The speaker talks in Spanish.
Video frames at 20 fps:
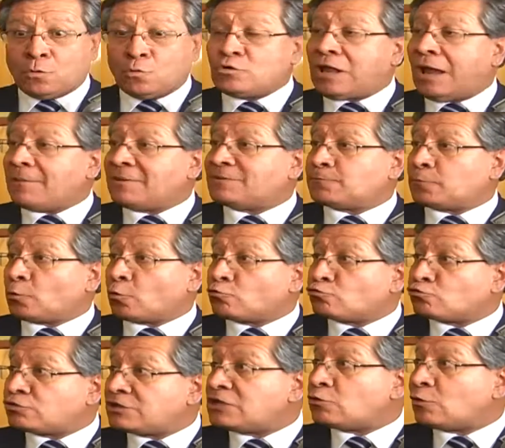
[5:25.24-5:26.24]
Una vez
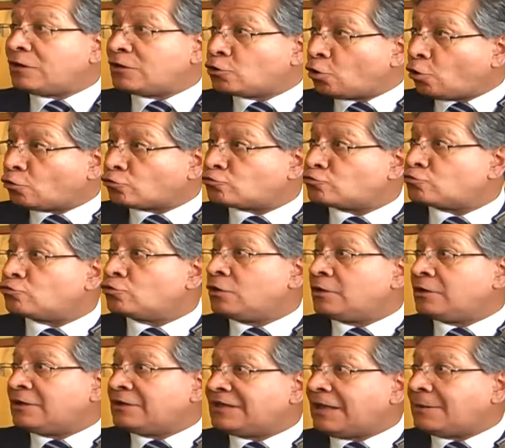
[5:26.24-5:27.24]
producido el 2
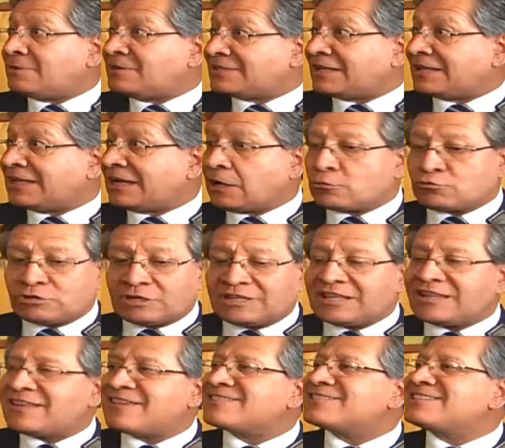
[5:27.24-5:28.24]
la vista de la causa
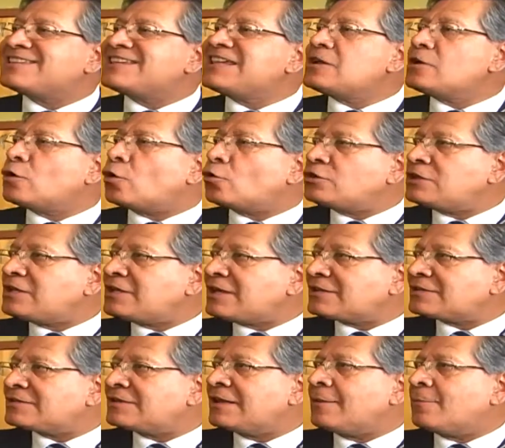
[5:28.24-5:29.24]
tienen cinco
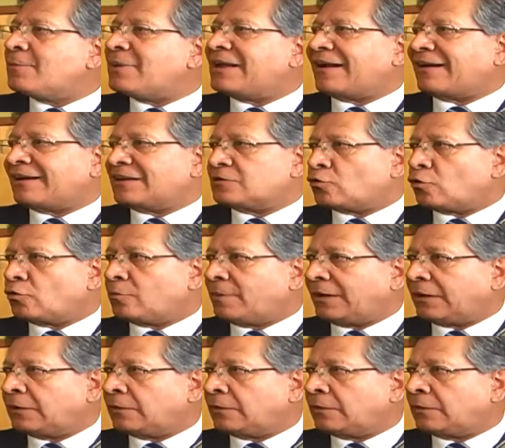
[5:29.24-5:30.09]
días para resolver.